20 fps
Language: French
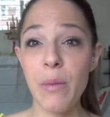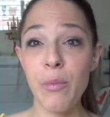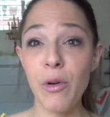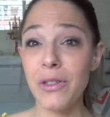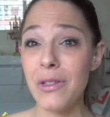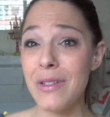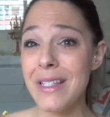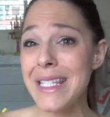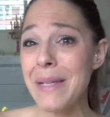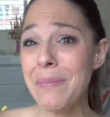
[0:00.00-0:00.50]

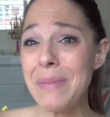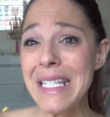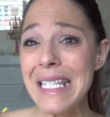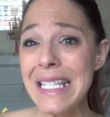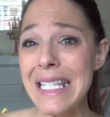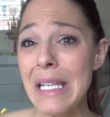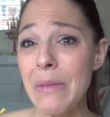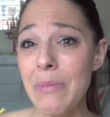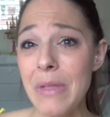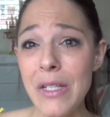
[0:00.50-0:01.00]
apporter une
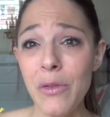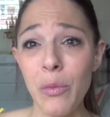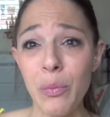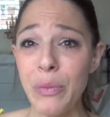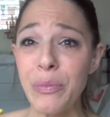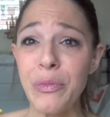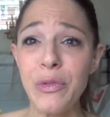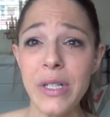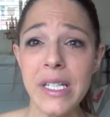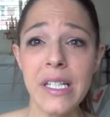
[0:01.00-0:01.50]
septicémie. On
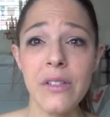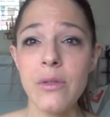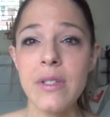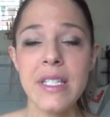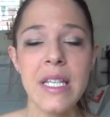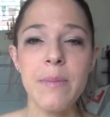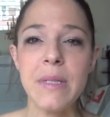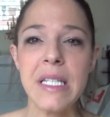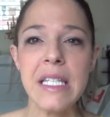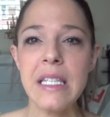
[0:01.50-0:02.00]
peut mourir
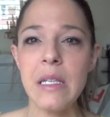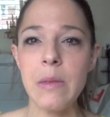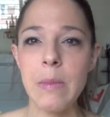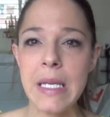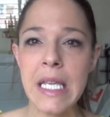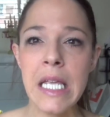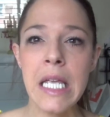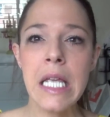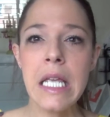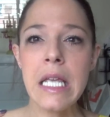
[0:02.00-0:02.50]
d'une
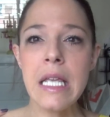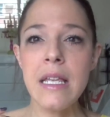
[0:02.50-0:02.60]
septicémie.